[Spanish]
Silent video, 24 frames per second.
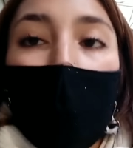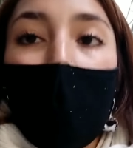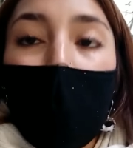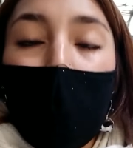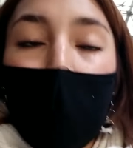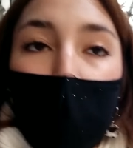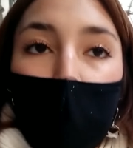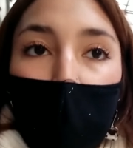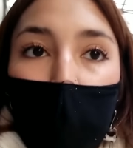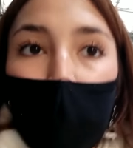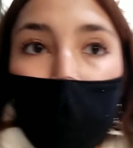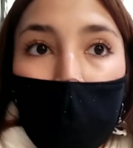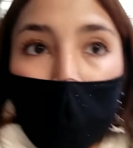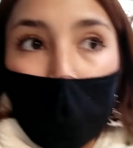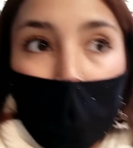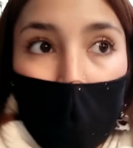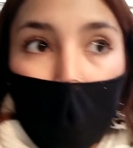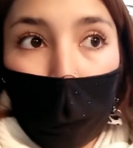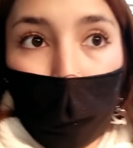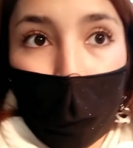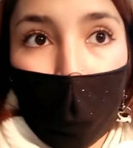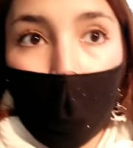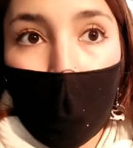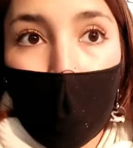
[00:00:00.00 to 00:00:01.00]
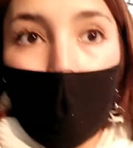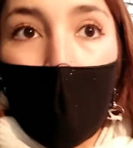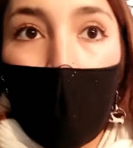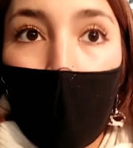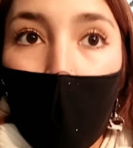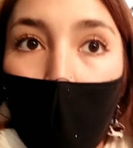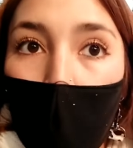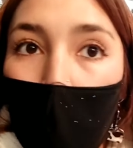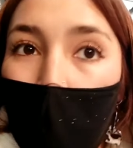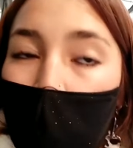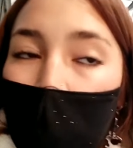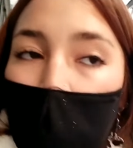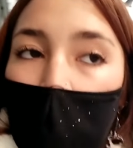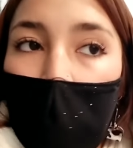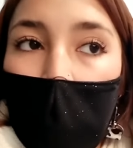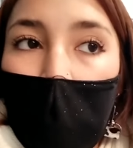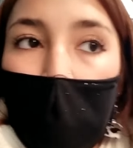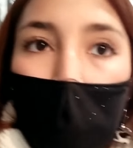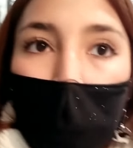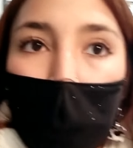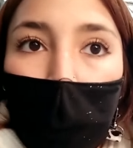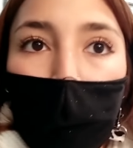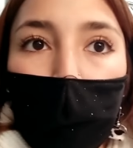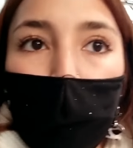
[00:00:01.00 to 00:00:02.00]
vámonos rápido a
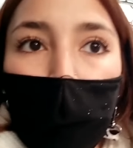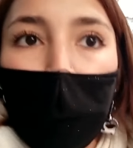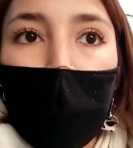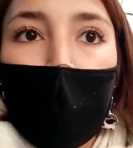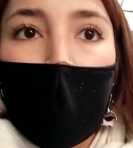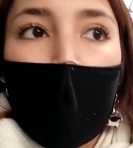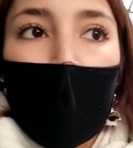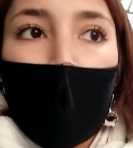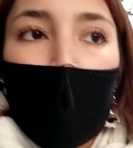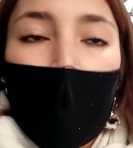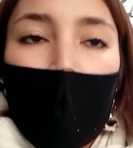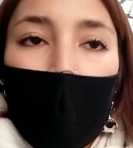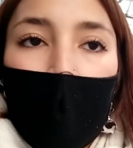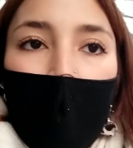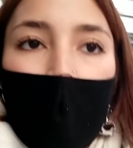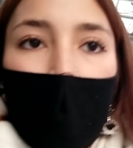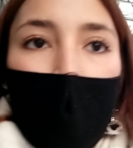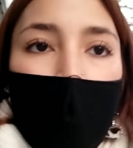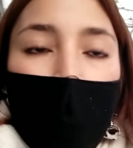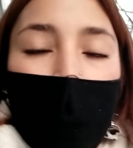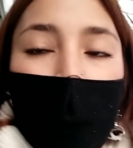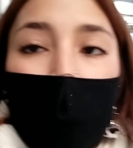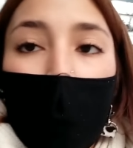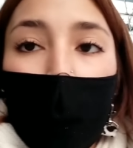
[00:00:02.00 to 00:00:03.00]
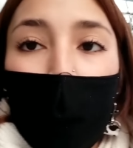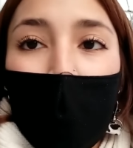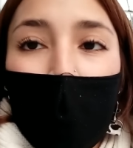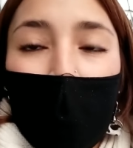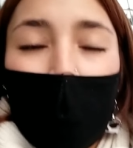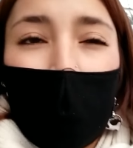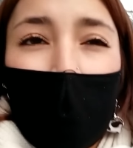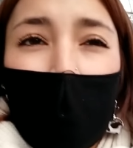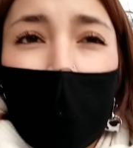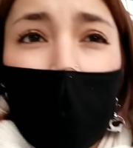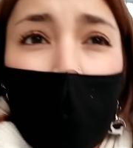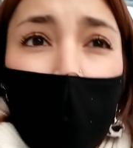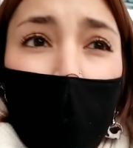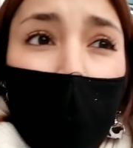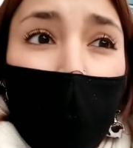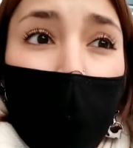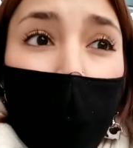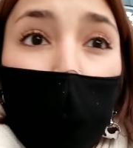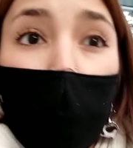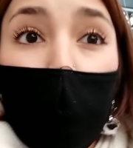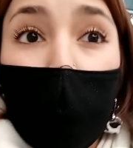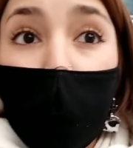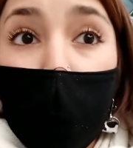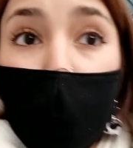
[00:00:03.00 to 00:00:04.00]
buscar el tema del
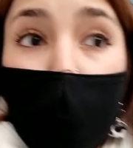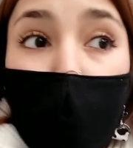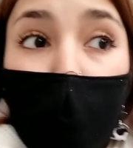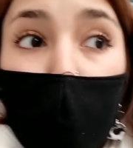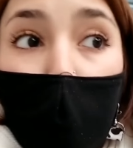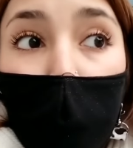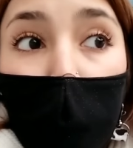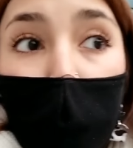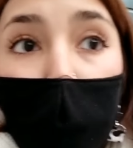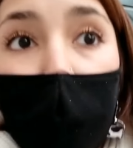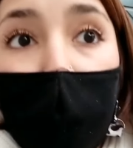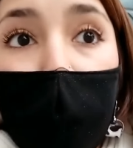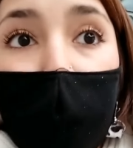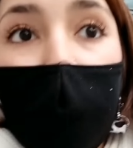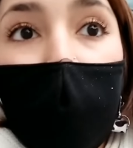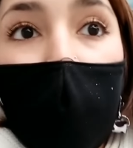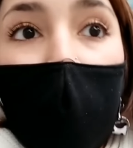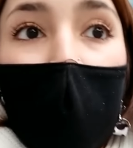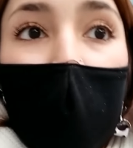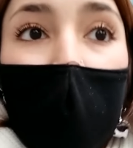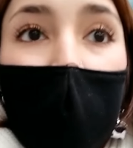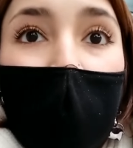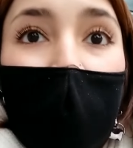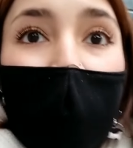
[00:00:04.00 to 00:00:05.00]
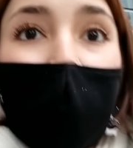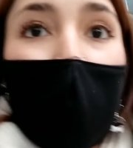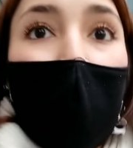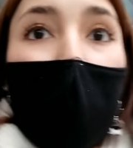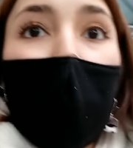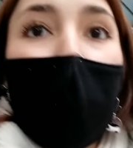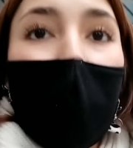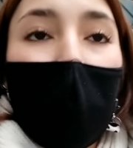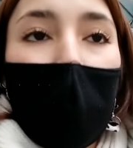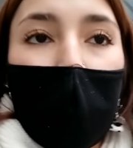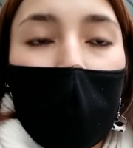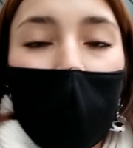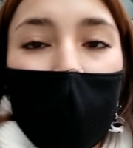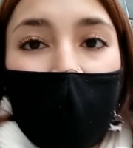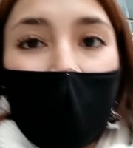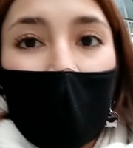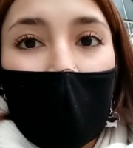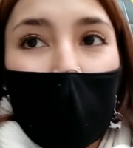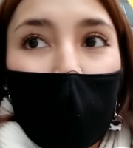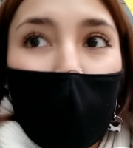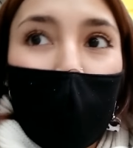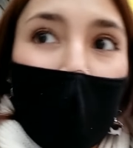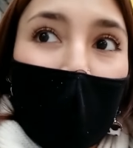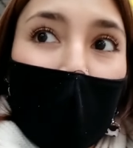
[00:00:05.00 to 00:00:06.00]
cotillón y tengo que aprovechar
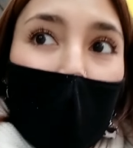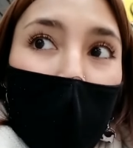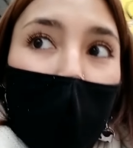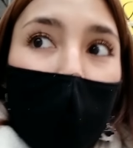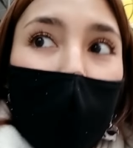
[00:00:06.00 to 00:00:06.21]
que estoy acá